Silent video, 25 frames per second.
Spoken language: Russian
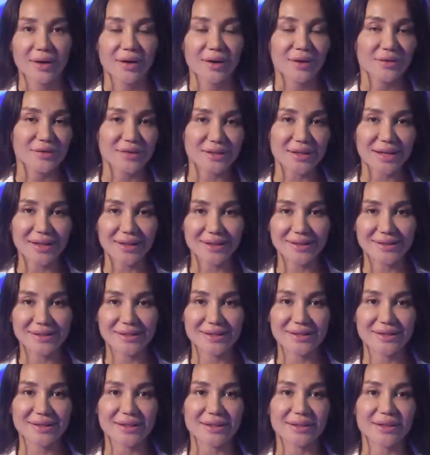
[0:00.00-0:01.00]
В
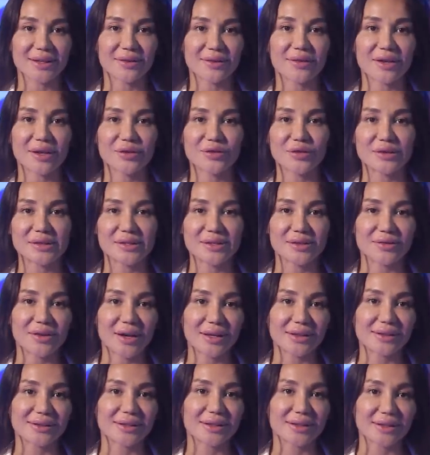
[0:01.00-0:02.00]
столице стартовал
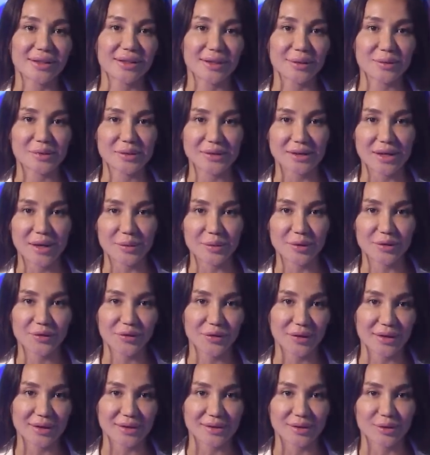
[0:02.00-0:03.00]
фестиваль «Денеп
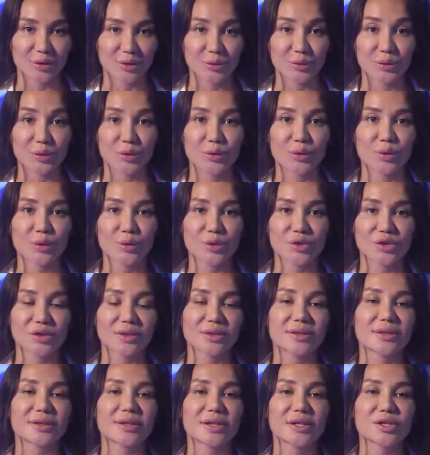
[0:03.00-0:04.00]
Саммерфест». Он приурочен к
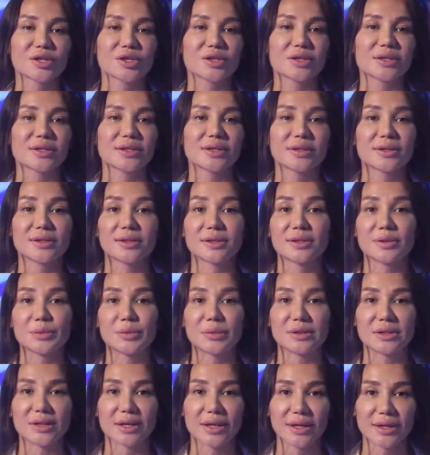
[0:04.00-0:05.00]

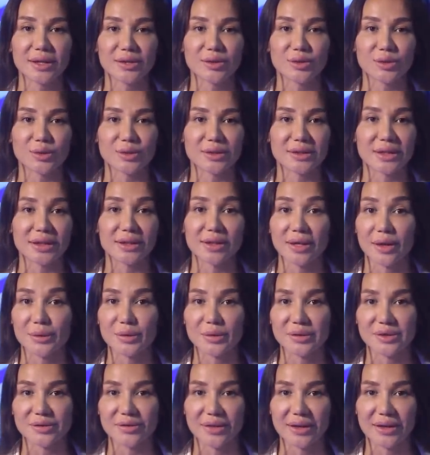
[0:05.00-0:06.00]
165-летию со дня
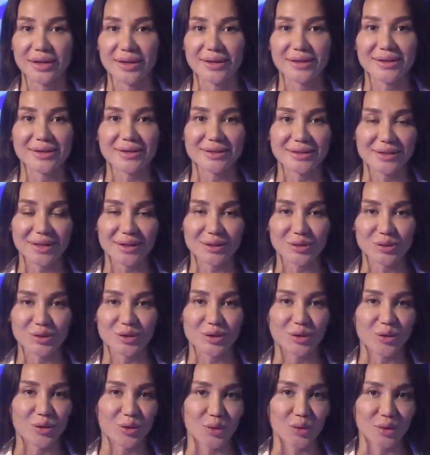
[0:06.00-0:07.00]
присвоения
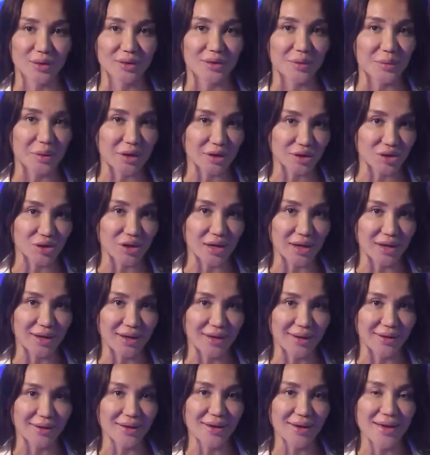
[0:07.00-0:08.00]
статуса города
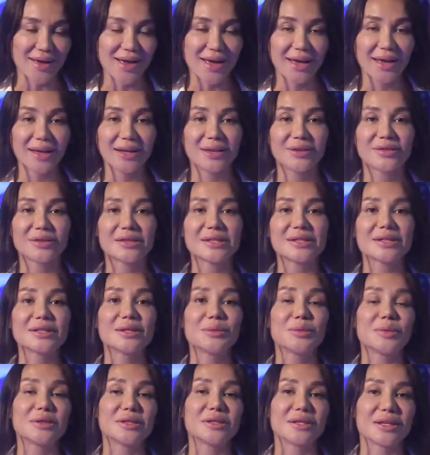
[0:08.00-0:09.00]
Махачкале и
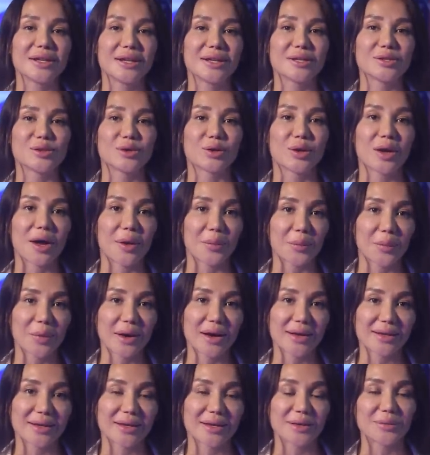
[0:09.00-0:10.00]
25-летию
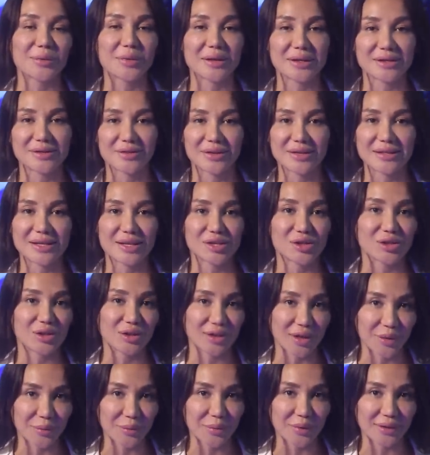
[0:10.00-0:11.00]
компании, производящей
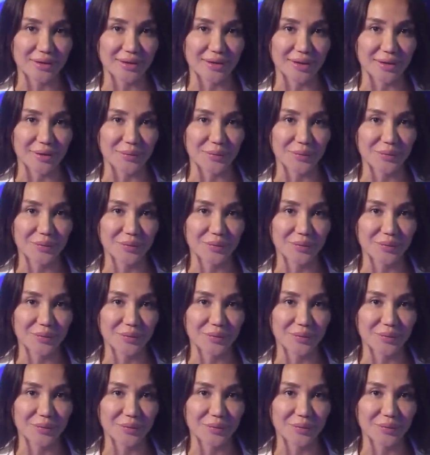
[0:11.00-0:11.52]
напитки.